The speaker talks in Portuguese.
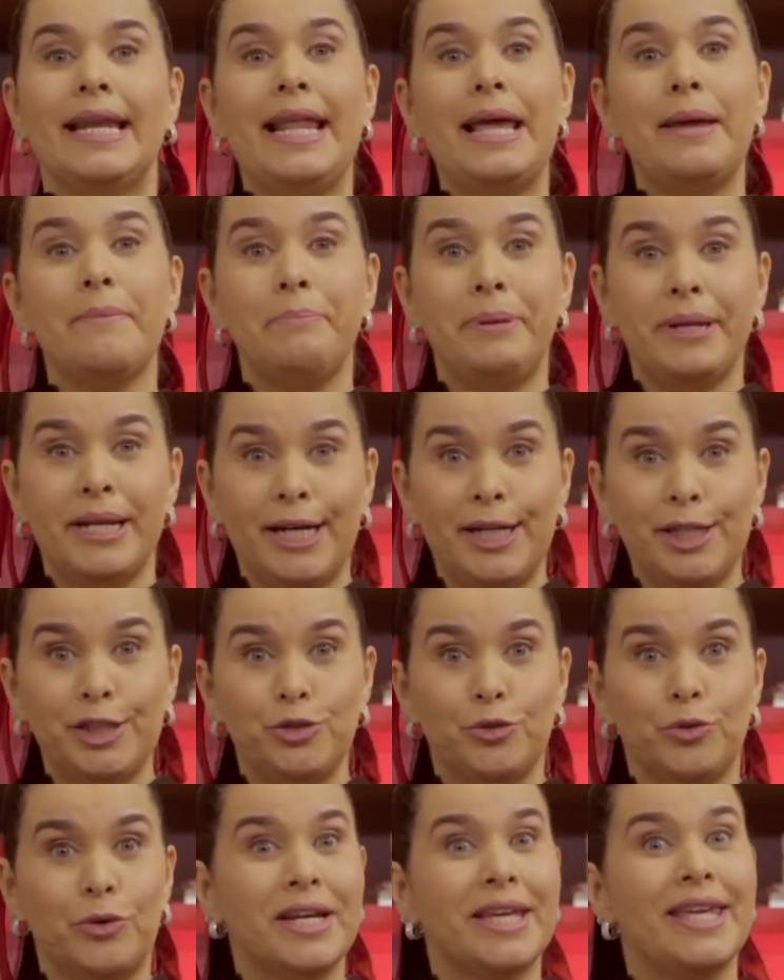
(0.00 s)

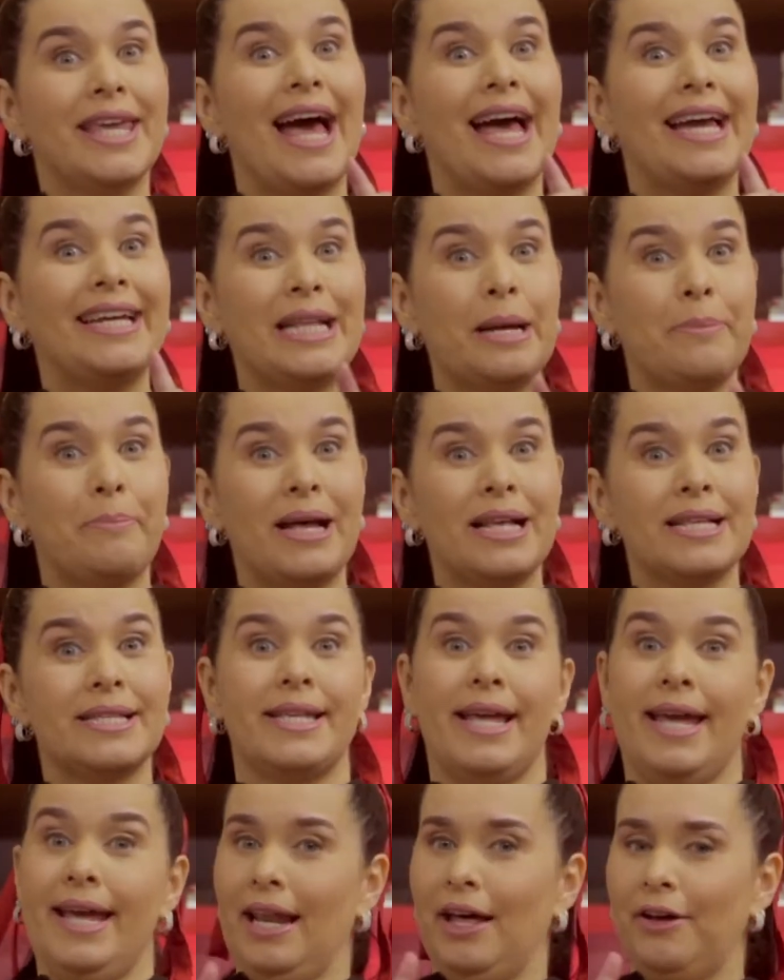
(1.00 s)
Lembrando que ainda
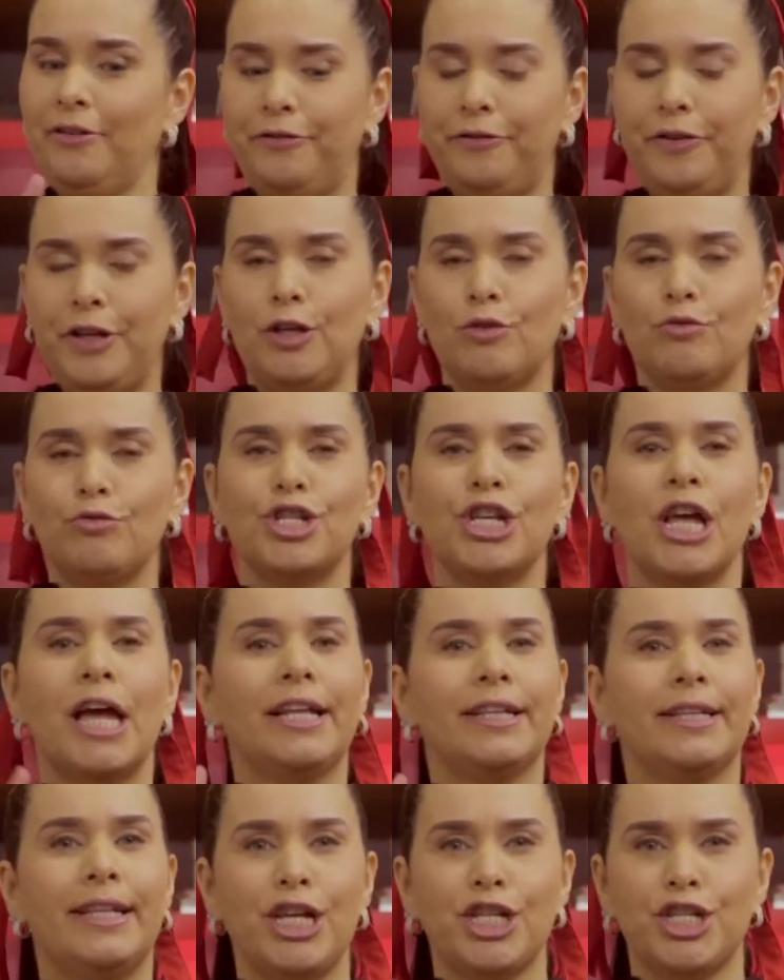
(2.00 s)
parcela vinhos,
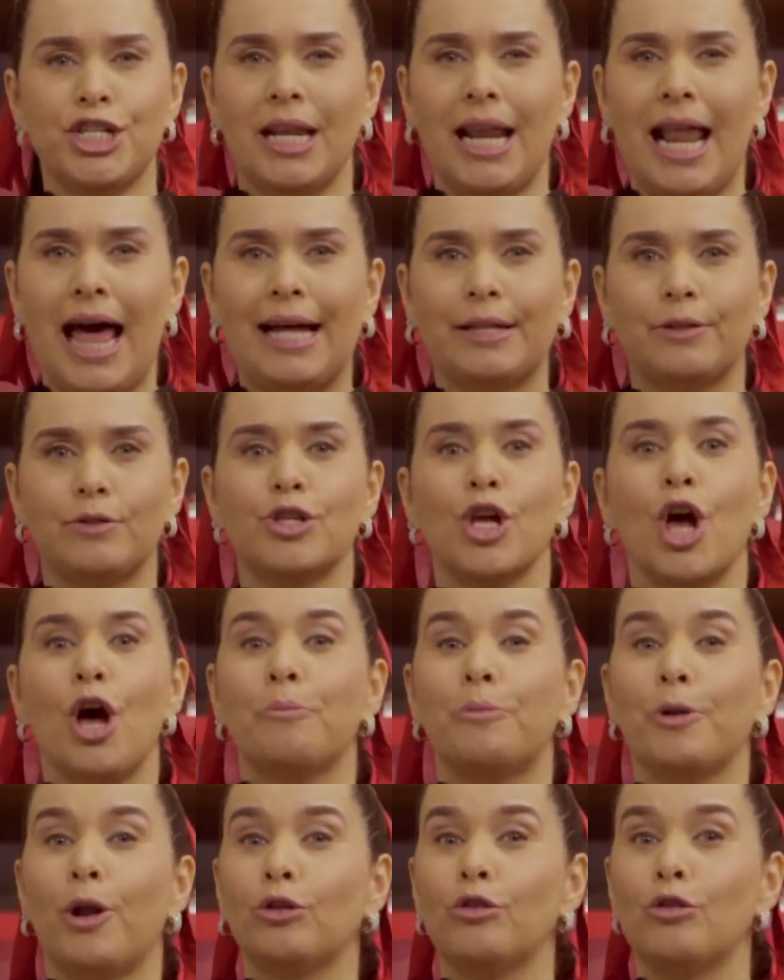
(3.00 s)
destilados,
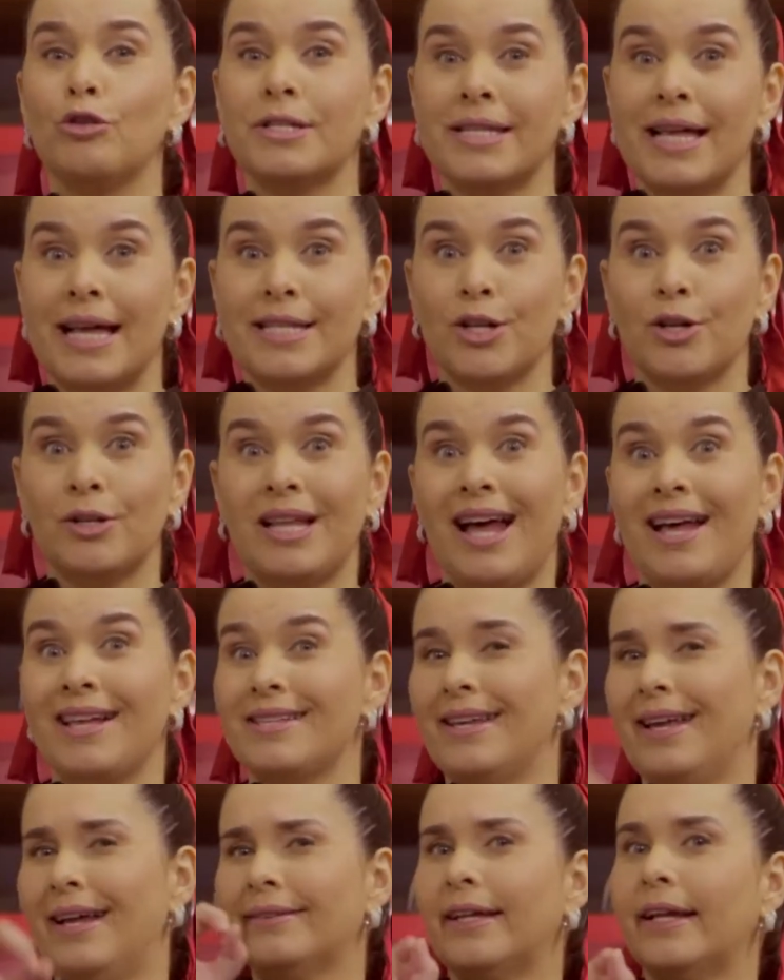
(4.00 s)
produtos
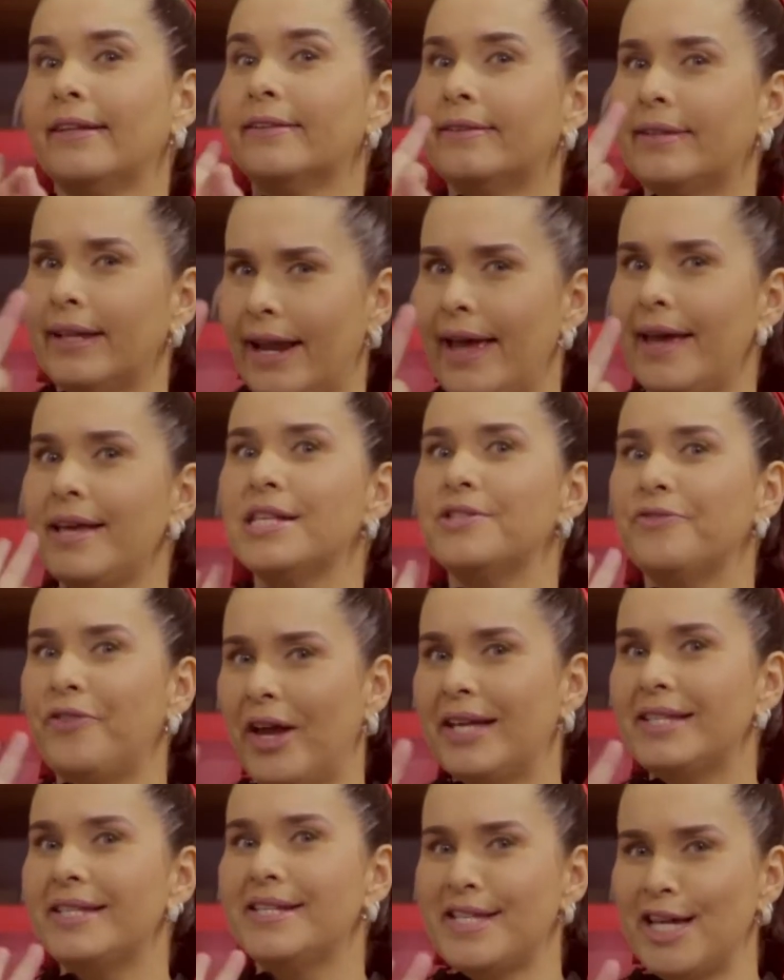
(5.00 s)
sazonais em até três
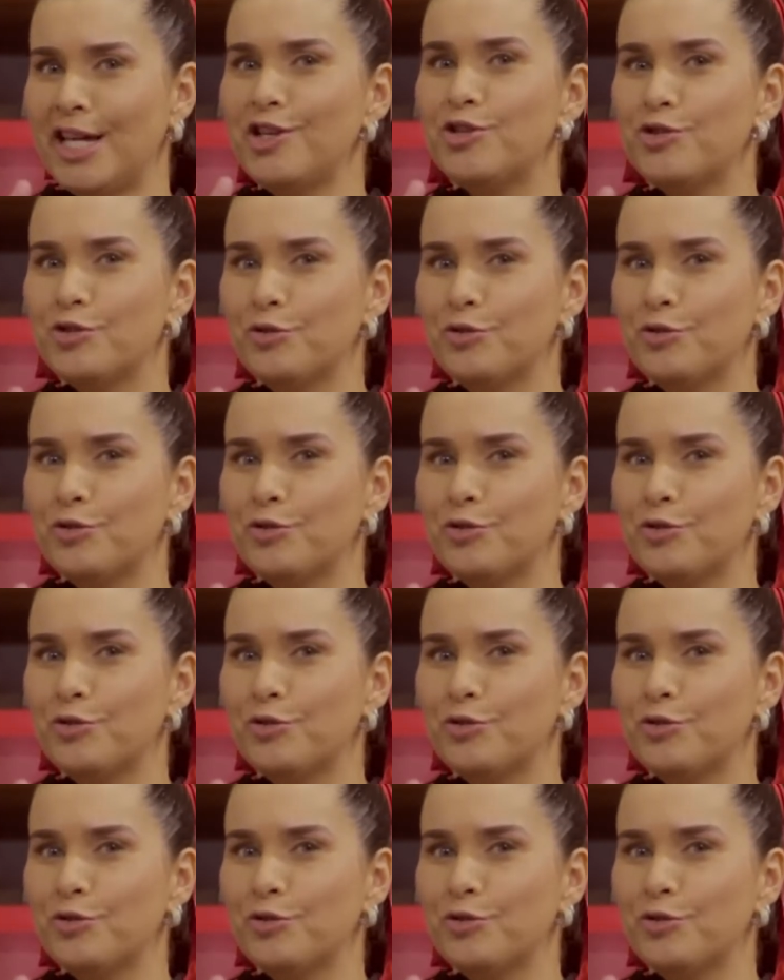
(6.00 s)
vezes sem